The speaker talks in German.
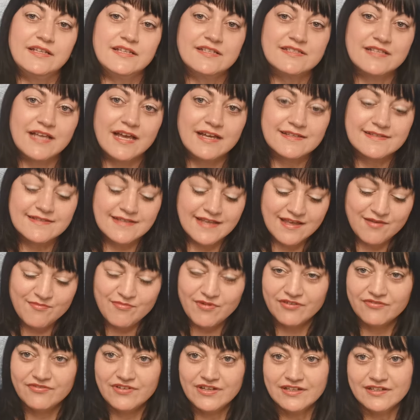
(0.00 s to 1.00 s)
ich sage es
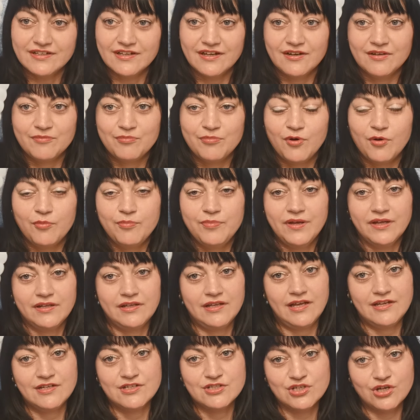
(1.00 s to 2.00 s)
immer wieder,
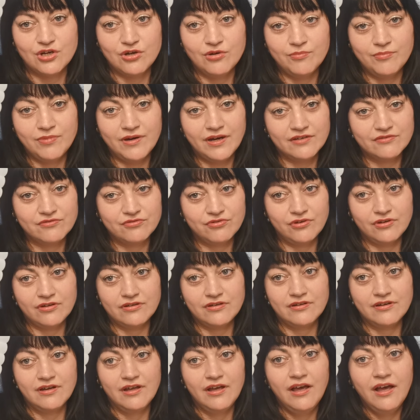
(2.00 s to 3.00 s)
probiert ein Schaumbad
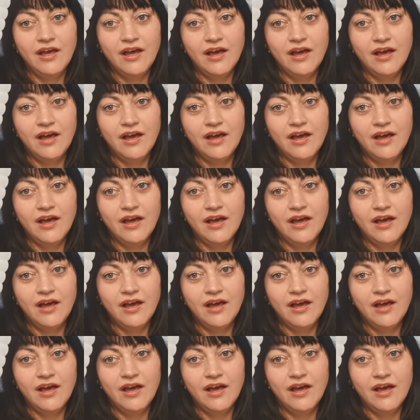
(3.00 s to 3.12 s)
von